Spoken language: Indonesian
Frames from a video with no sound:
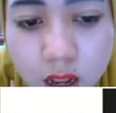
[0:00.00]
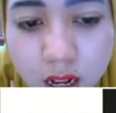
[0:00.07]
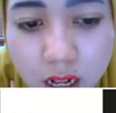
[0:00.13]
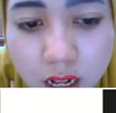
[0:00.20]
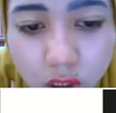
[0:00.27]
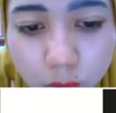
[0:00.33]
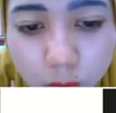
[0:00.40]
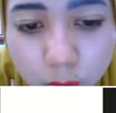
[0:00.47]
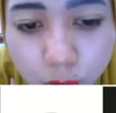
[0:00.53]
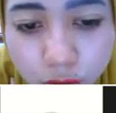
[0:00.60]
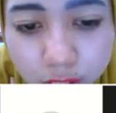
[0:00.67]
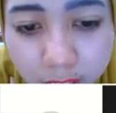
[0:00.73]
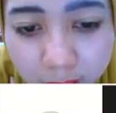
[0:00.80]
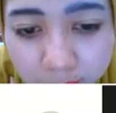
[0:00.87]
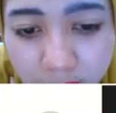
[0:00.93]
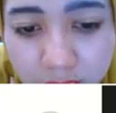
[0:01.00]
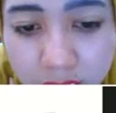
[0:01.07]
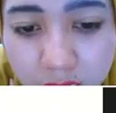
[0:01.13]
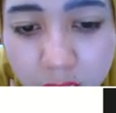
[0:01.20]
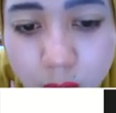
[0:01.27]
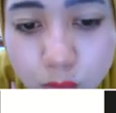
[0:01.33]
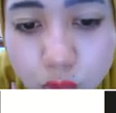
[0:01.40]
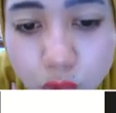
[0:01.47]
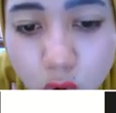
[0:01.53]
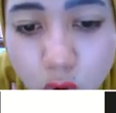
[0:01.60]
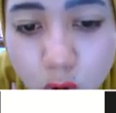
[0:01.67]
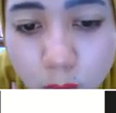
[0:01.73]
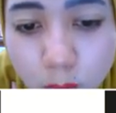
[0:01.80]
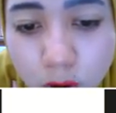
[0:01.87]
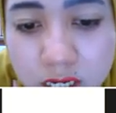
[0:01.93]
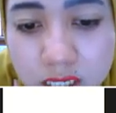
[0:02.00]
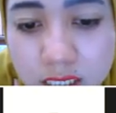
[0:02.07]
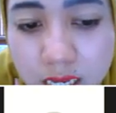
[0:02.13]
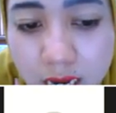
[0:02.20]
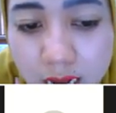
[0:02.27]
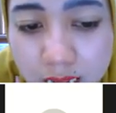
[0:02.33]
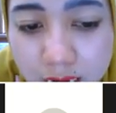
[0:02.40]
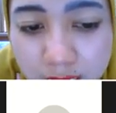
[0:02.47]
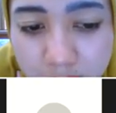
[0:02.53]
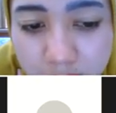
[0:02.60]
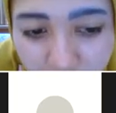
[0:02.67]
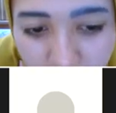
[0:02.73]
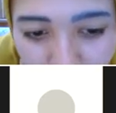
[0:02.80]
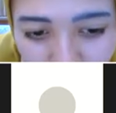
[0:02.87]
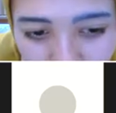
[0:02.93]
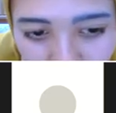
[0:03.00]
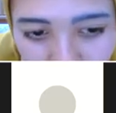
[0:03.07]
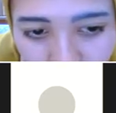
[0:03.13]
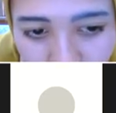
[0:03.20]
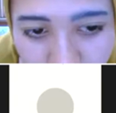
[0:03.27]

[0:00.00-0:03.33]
atau protein dan mukopolisakarida.